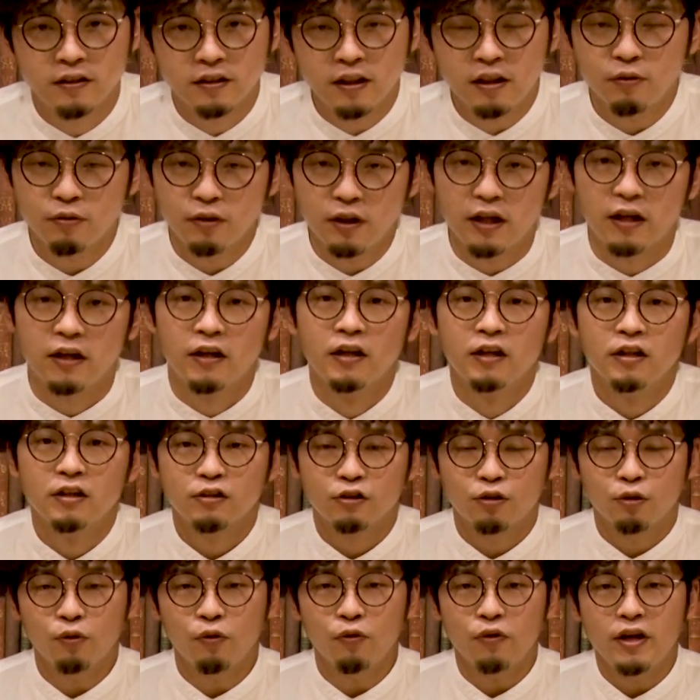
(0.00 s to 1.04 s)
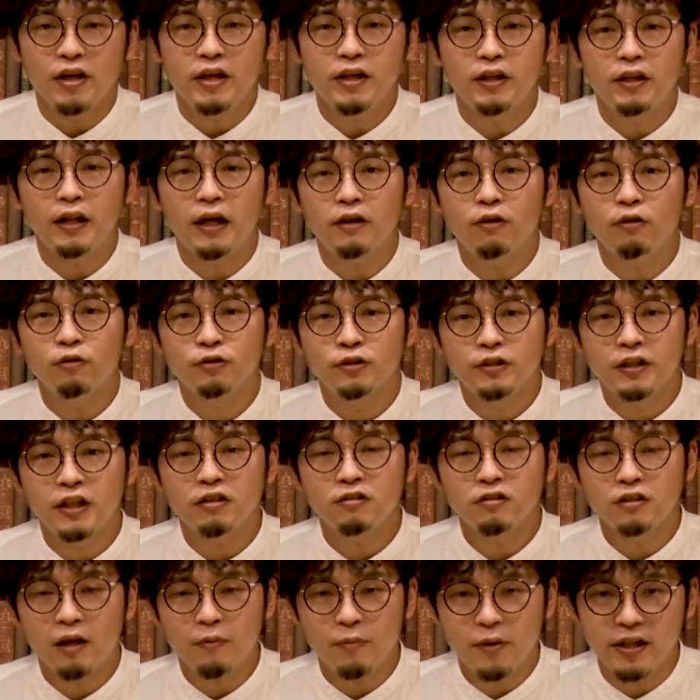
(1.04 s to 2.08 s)
なのでその液体を防
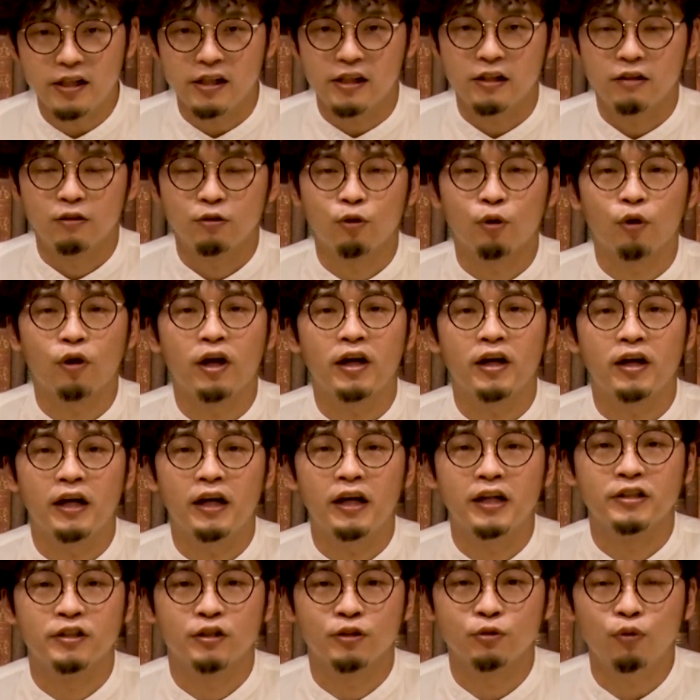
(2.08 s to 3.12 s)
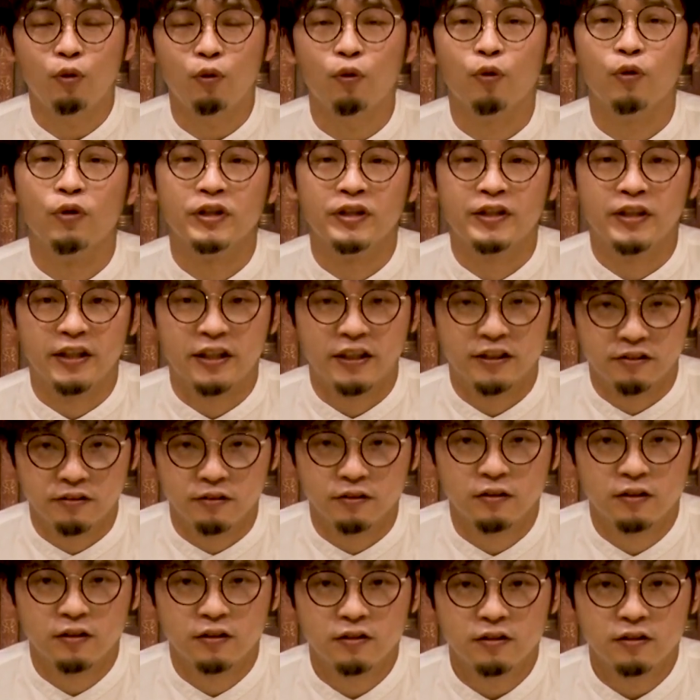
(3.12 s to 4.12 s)
ぐためにドライアイスを置いていく。